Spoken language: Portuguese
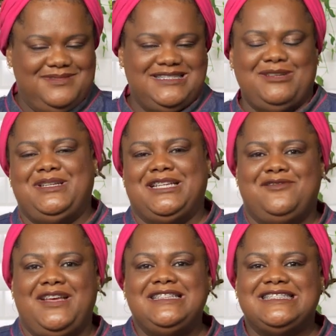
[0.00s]
semana
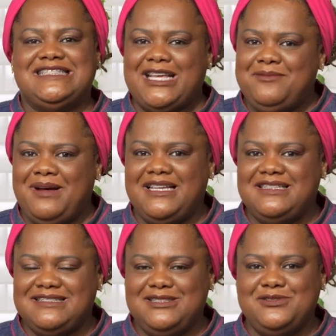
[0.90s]
que vem tem
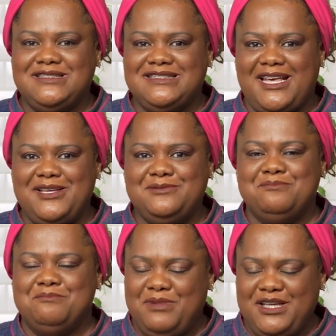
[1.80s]
mais, se Deus quiser.
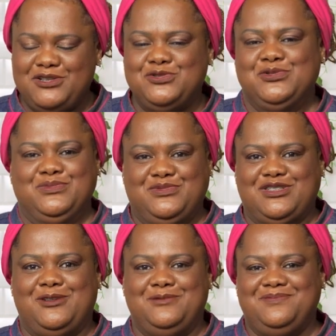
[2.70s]
Beijo,
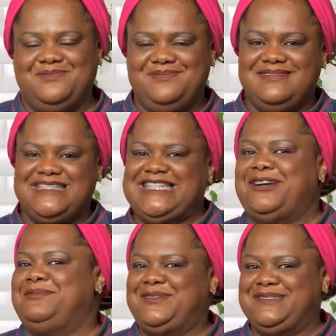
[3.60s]
tchau. Até
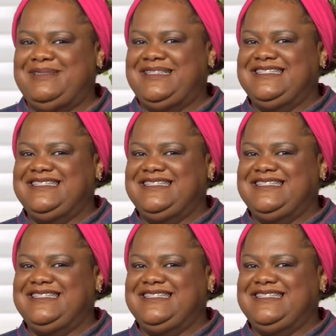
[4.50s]
a próxima,